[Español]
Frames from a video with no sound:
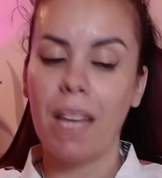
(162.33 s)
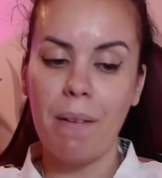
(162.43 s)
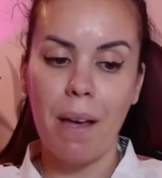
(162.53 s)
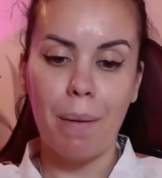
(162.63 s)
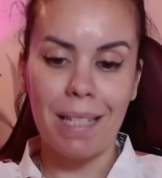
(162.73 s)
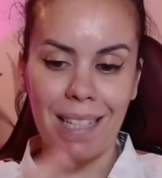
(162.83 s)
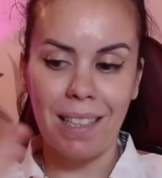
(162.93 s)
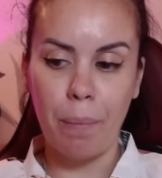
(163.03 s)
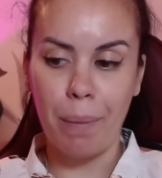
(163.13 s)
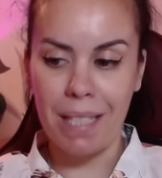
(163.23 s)
que había
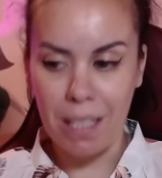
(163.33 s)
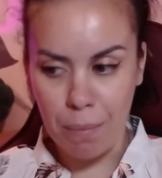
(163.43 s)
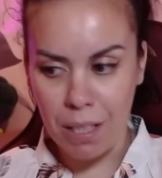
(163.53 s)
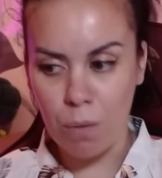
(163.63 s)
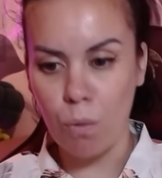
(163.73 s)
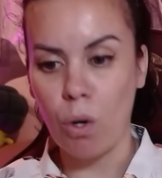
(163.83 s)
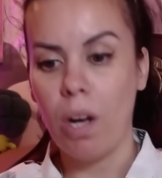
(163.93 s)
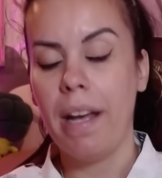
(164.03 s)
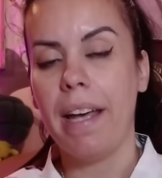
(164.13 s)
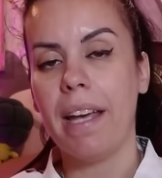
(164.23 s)
bastante pesimismo